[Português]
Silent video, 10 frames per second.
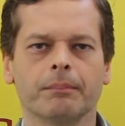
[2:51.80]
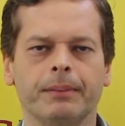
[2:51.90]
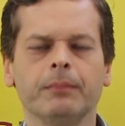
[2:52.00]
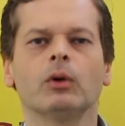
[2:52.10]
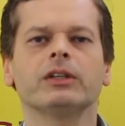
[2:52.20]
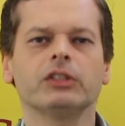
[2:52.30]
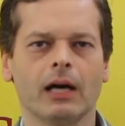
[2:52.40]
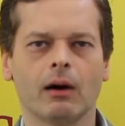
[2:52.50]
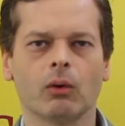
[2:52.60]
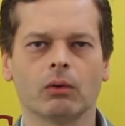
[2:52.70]

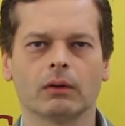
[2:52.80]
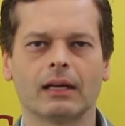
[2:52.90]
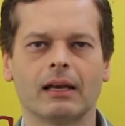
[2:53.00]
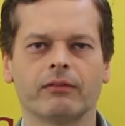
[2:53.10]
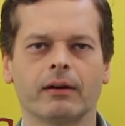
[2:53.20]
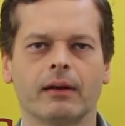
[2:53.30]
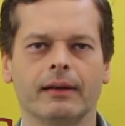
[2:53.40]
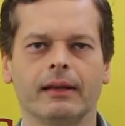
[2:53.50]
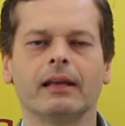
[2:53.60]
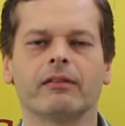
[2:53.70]
primordial
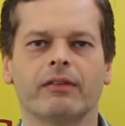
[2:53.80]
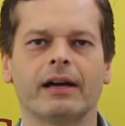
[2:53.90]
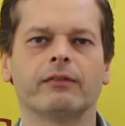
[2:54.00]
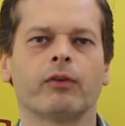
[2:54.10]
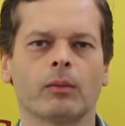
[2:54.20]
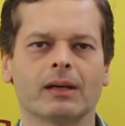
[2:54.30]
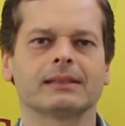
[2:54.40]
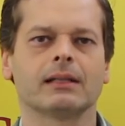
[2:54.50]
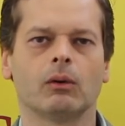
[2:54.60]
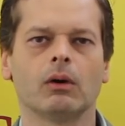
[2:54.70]
em levar a
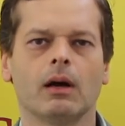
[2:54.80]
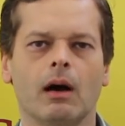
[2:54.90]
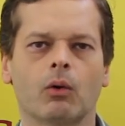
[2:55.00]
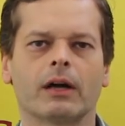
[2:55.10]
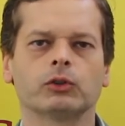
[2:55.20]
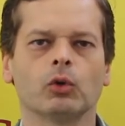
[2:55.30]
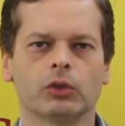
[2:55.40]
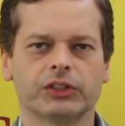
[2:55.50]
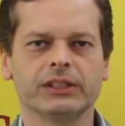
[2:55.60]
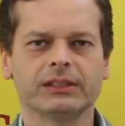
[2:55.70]
informação ao
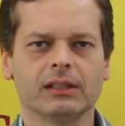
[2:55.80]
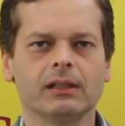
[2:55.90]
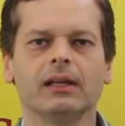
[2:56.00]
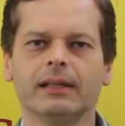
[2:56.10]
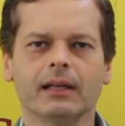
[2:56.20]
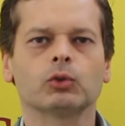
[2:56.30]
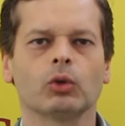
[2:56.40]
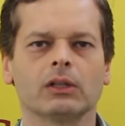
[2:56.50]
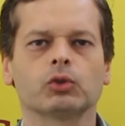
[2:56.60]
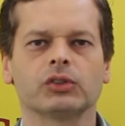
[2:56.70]
cardiologista e a
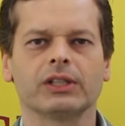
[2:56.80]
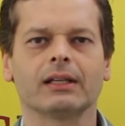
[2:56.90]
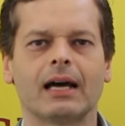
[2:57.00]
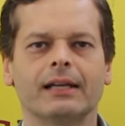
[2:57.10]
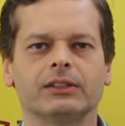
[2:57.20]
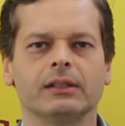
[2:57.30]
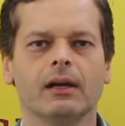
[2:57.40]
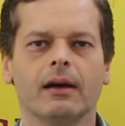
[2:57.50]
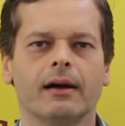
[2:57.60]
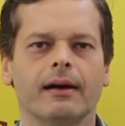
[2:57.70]
toda a sociedade
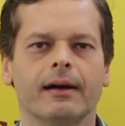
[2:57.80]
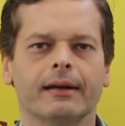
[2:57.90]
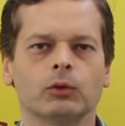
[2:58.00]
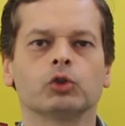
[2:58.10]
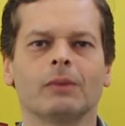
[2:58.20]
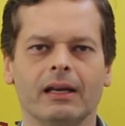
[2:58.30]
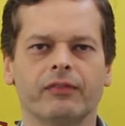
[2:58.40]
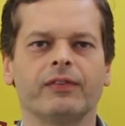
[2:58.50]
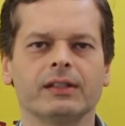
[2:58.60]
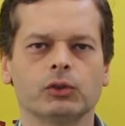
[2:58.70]
eh, dos
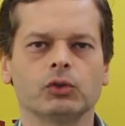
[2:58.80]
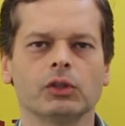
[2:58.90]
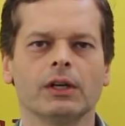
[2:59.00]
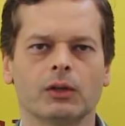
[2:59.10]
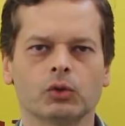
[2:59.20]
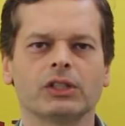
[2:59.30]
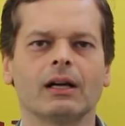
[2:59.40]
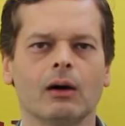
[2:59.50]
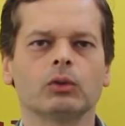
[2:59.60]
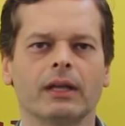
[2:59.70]
malefícios que o
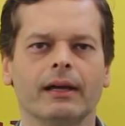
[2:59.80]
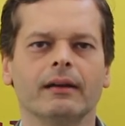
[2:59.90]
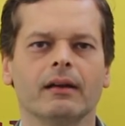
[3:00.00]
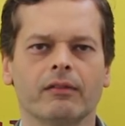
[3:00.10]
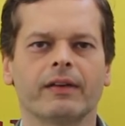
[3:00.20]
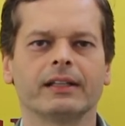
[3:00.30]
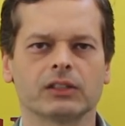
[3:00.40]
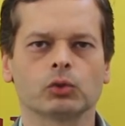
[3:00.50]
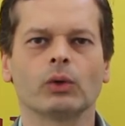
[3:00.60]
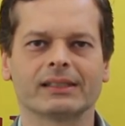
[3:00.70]
cigarro tem
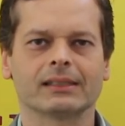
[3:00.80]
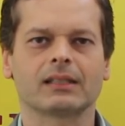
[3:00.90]
frente às doenças